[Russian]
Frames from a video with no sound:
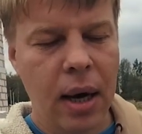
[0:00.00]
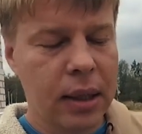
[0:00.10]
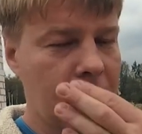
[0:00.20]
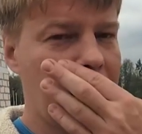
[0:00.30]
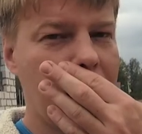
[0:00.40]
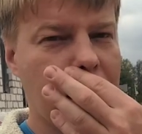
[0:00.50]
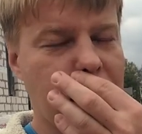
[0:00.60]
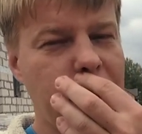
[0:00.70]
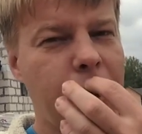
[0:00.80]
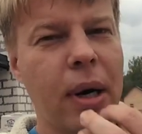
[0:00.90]
А таких
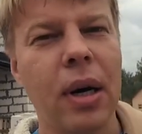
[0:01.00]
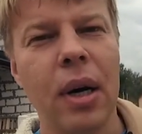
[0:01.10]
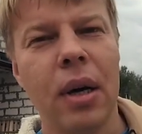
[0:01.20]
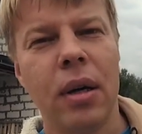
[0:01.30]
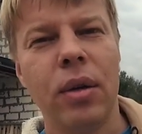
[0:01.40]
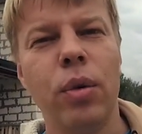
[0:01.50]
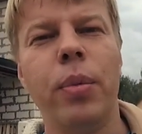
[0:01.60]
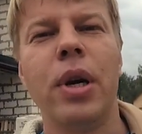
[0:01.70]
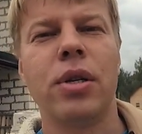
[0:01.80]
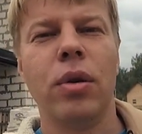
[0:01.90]
ошибок не
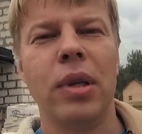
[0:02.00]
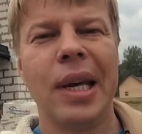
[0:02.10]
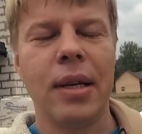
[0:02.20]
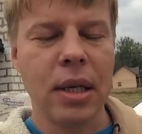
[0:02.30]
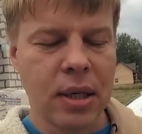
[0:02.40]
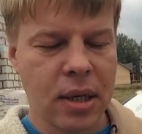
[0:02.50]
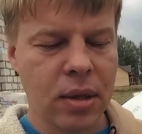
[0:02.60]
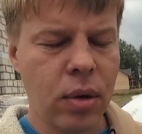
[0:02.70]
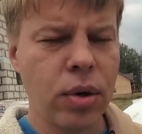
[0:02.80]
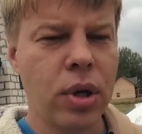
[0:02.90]
убережен ни один
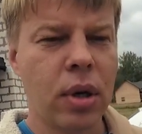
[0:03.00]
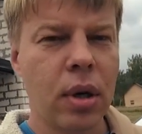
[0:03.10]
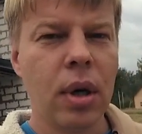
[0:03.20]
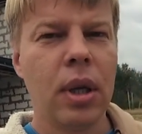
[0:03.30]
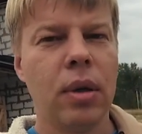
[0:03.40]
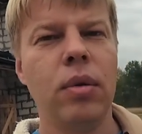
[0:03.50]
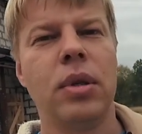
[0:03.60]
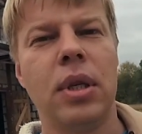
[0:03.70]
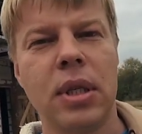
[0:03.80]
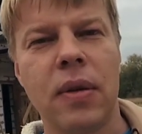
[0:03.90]
застройщик, ну
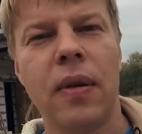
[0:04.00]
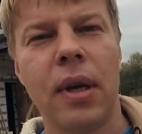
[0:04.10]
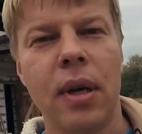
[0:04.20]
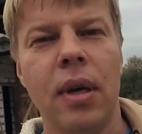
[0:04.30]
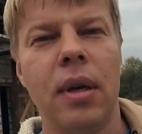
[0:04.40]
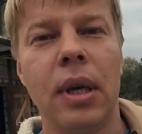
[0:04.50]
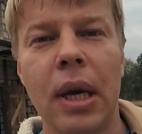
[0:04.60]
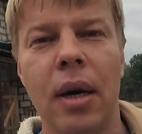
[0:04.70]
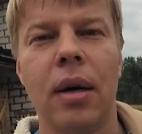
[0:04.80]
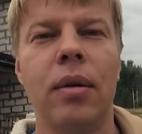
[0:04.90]
естественно я.